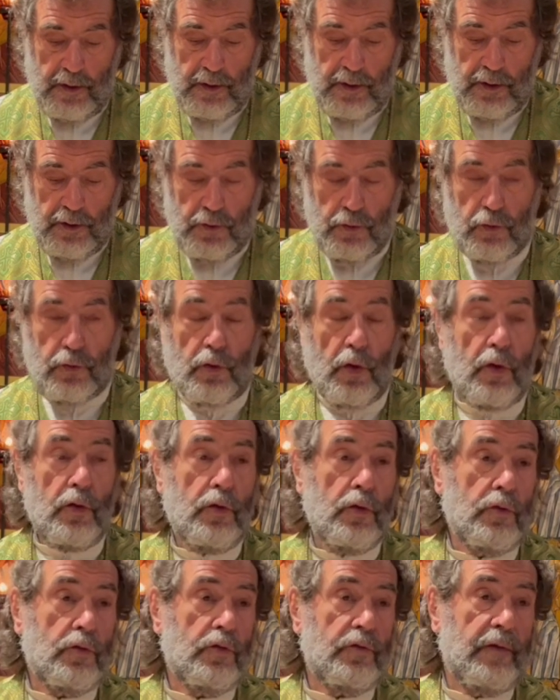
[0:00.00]
et que tant
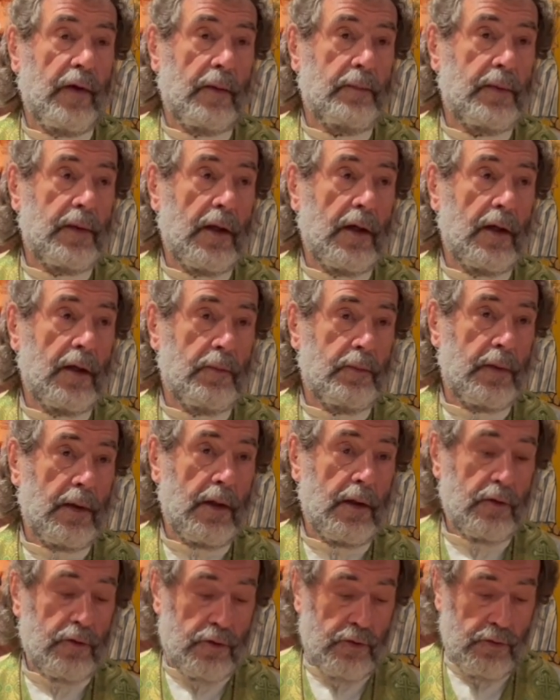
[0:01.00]
que tout va bien, eh
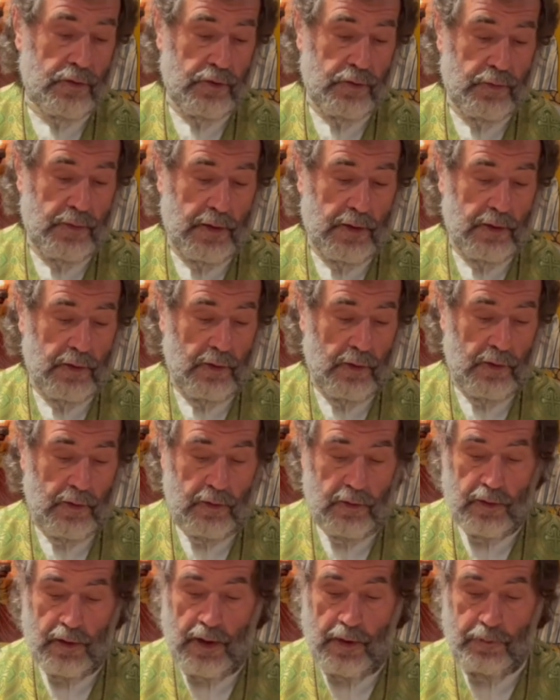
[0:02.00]
bien, je suis
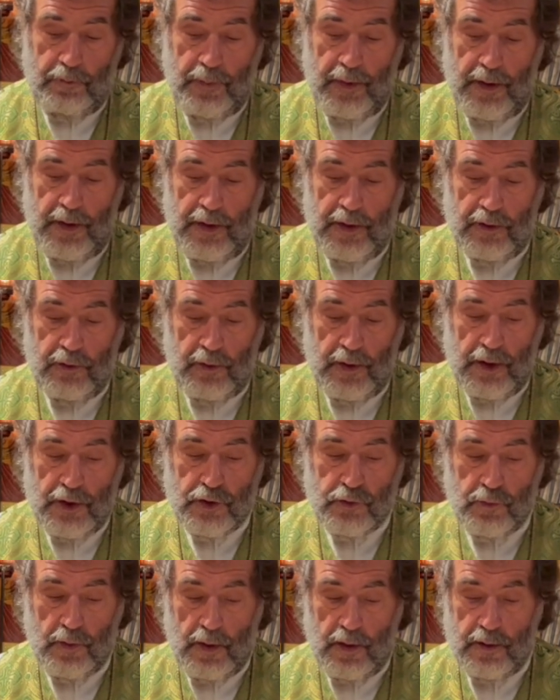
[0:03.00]
dans la paix et dans la
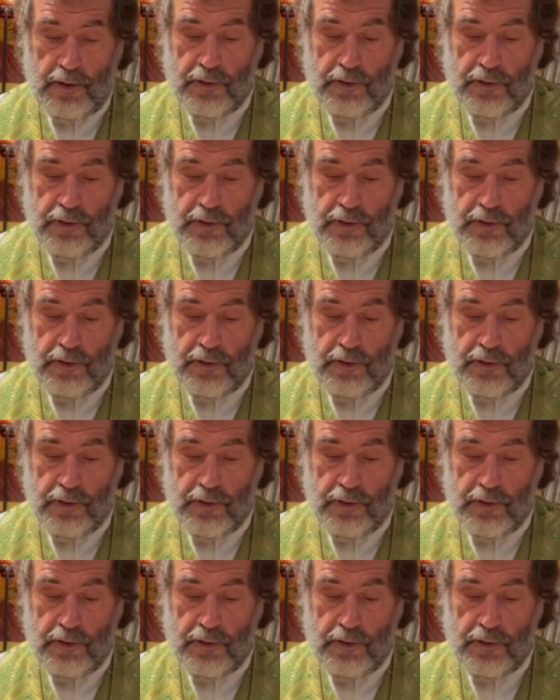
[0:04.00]
joie.